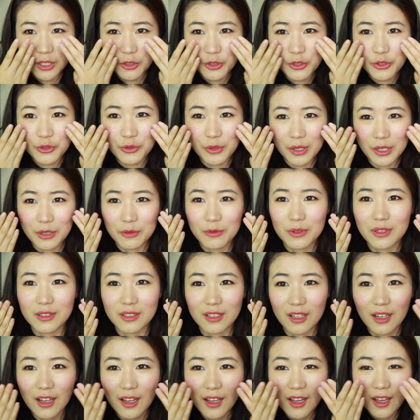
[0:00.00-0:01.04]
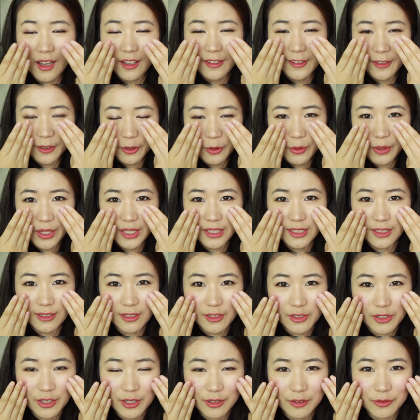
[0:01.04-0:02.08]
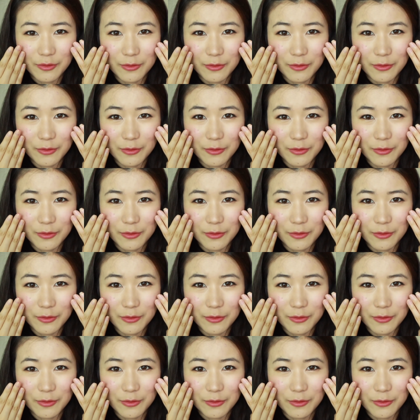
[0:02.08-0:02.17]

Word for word: 常水润的，能够跟你的这个